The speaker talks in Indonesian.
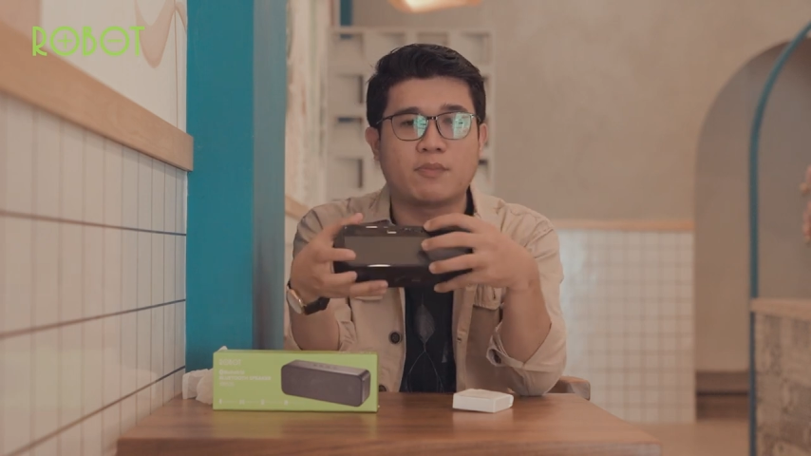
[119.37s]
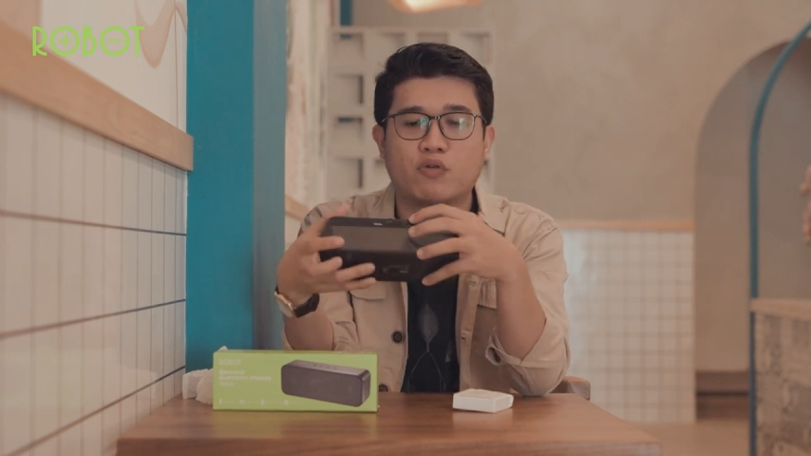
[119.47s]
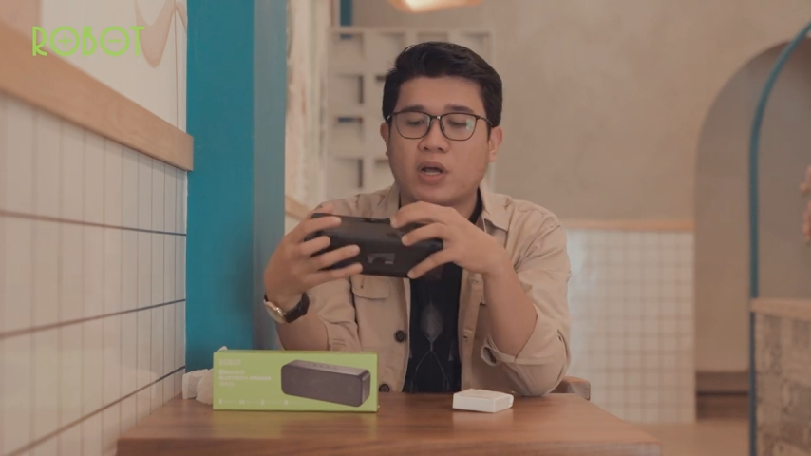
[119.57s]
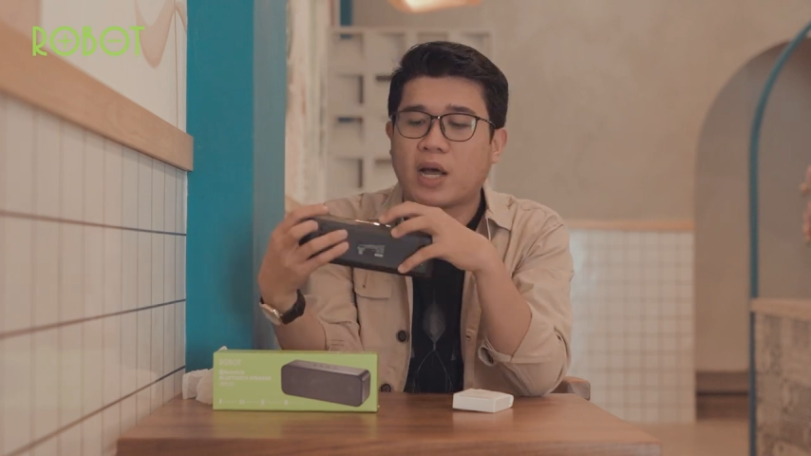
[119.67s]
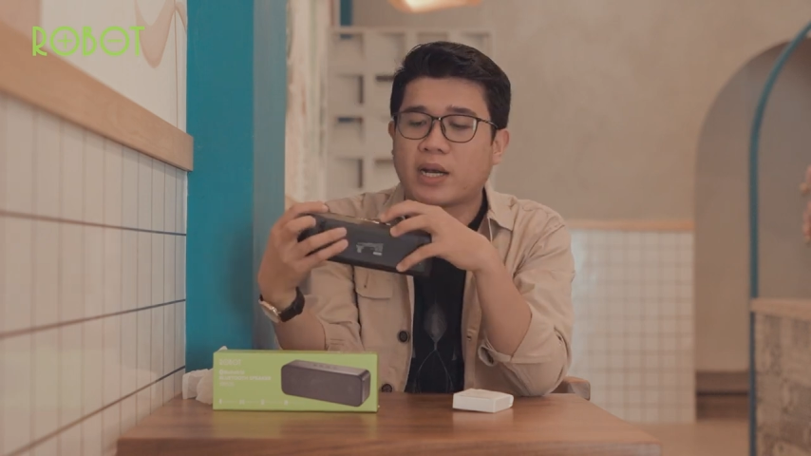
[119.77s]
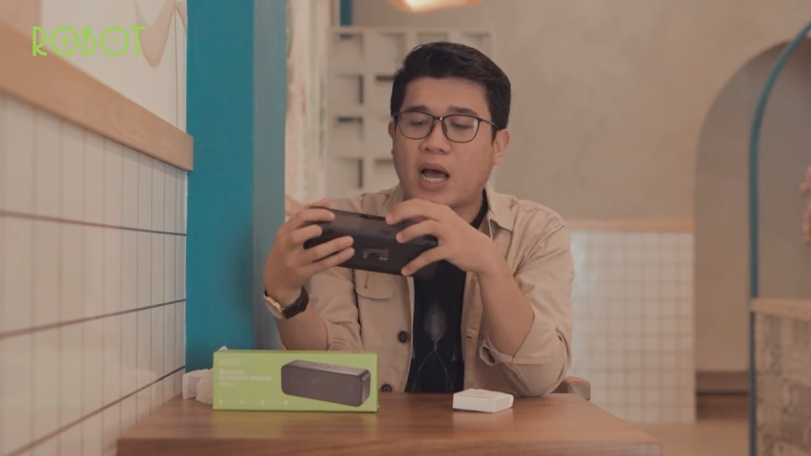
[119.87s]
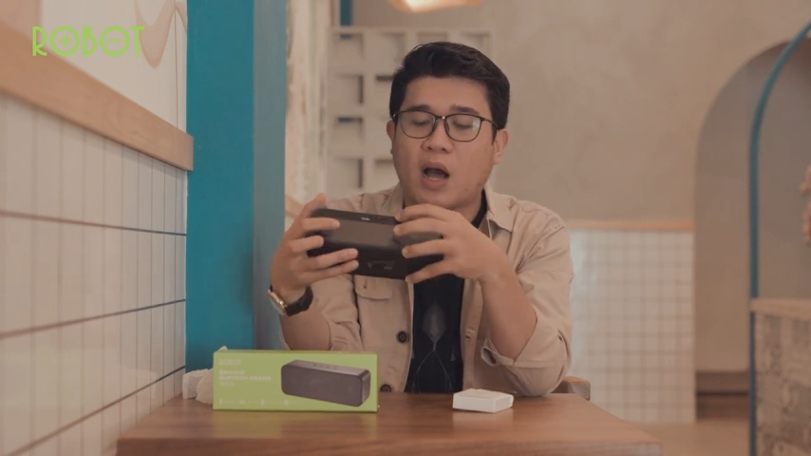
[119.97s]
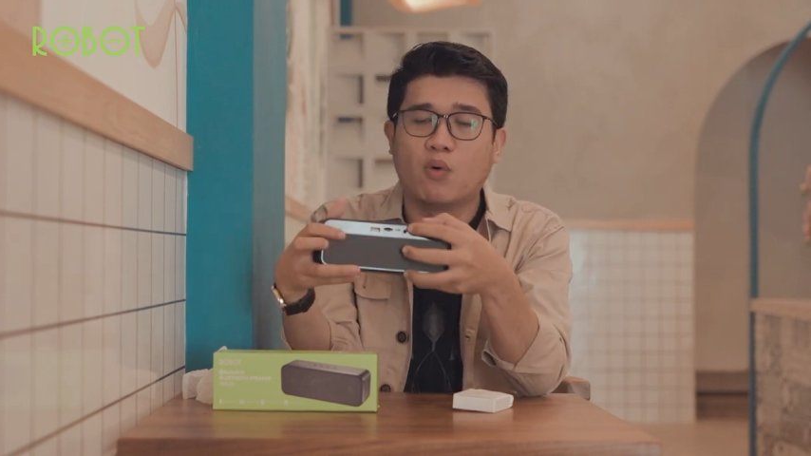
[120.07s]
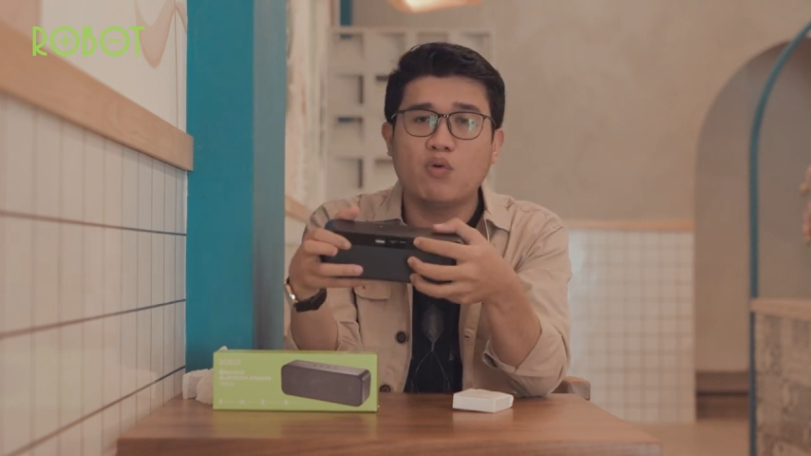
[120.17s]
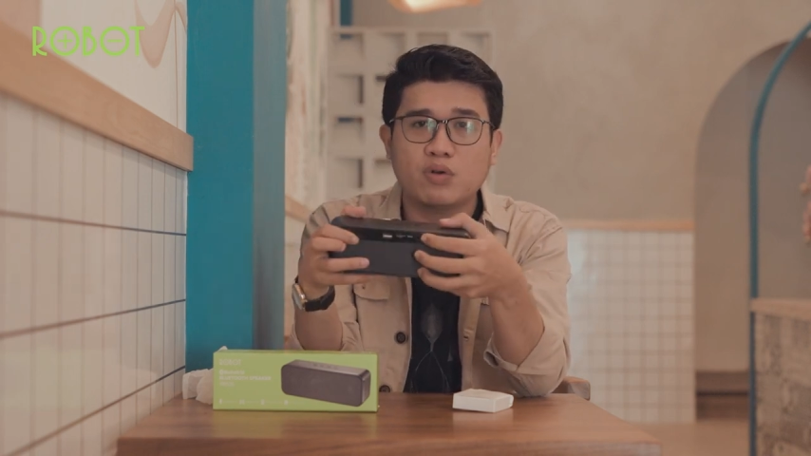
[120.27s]
menggunakan
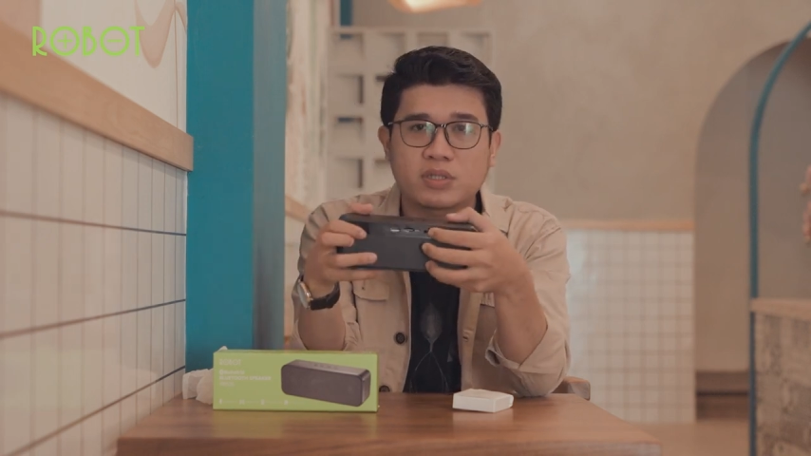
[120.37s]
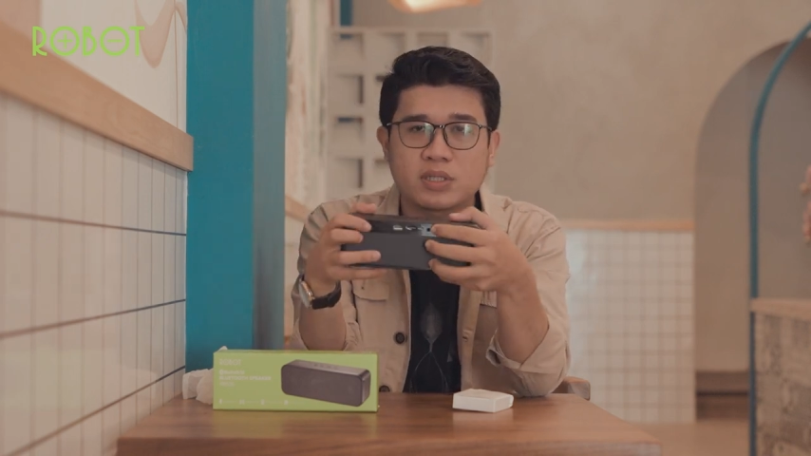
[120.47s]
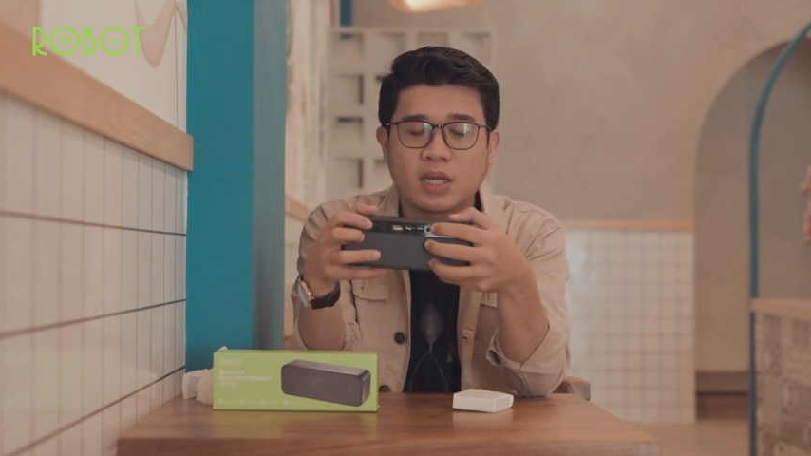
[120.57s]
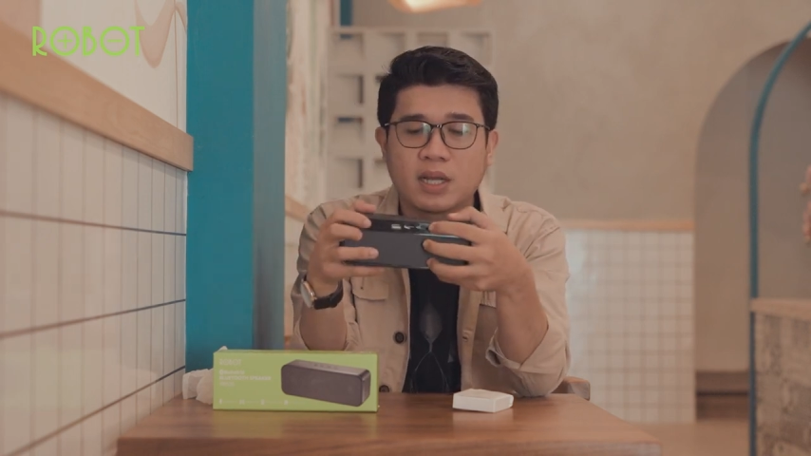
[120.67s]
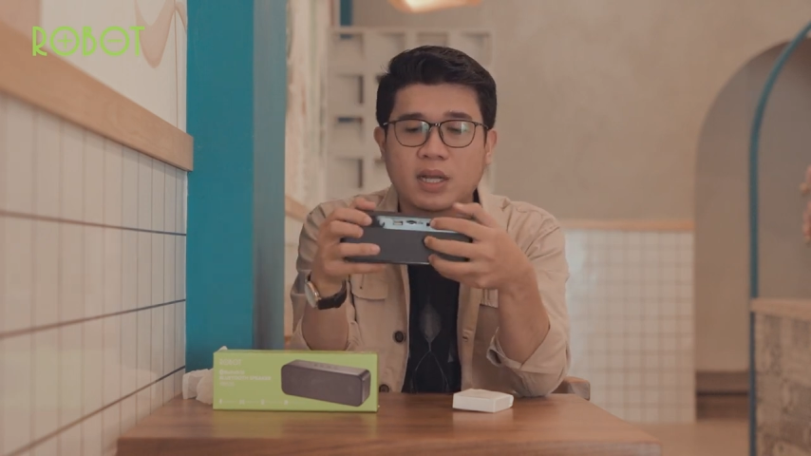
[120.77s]
AUX.